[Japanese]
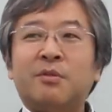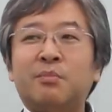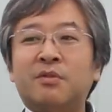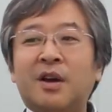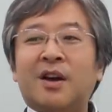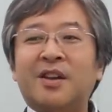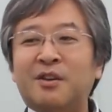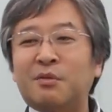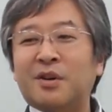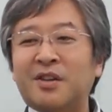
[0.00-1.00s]
別に部下がい
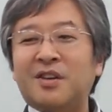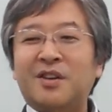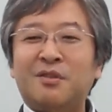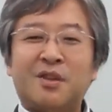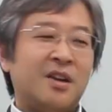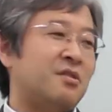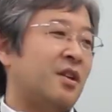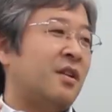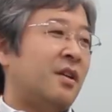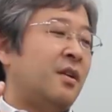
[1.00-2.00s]
ようが引きなるほど、
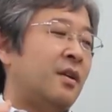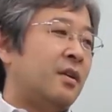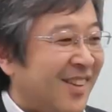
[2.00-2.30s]
なるほど。